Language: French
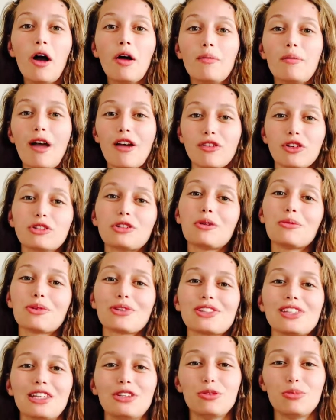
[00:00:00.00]
Mais avant de
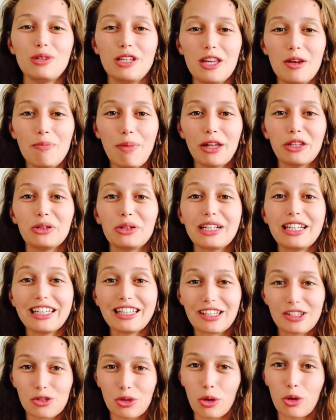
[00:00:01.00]
commencer, n'oubliez pas de
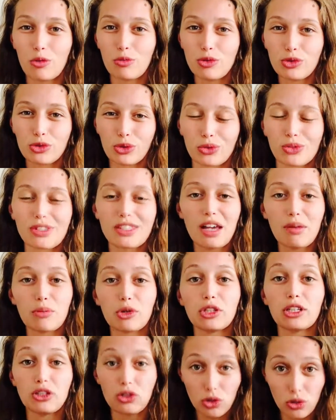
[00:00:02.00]
cliquer sur le bouton
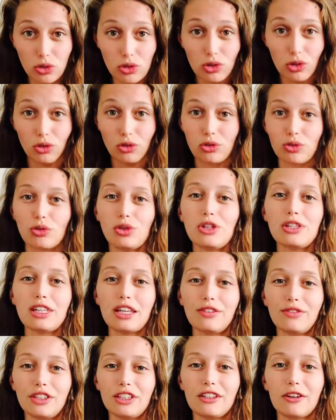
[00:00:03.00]
s'abonner juste en dessous de
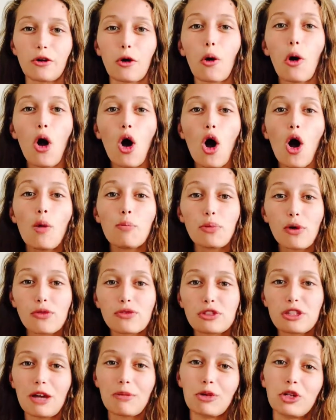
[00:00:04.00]
cette vidéo pour
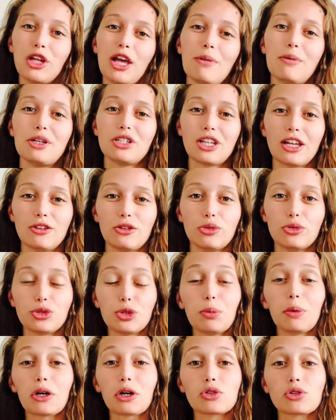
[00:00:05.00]
vous abonner à ma chaîne
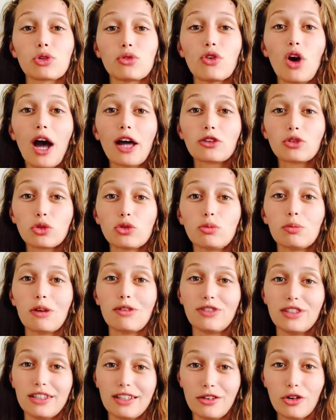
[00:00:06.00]
YouTube et recevoir toutes mes
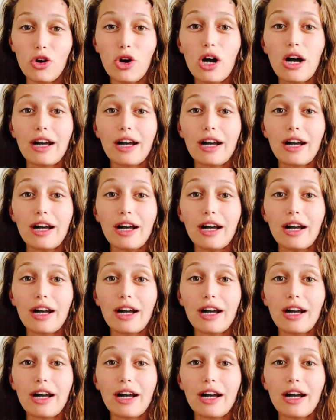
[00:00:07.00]
vidéos